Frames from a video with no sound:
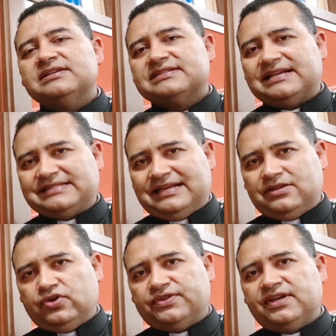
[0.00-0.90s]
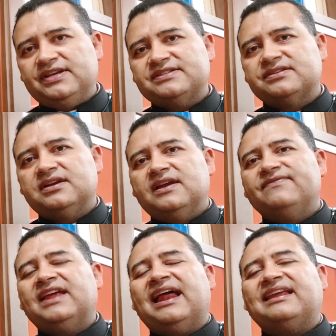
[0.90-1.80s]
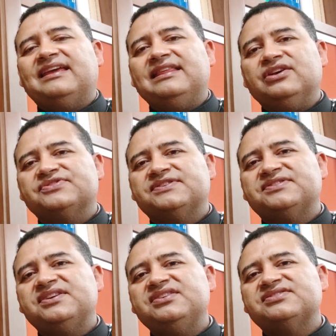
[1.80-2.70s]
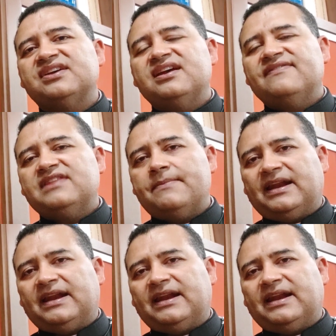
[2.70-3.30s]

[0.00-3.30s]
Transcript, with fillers: sacerdotes de la arquidiócesis de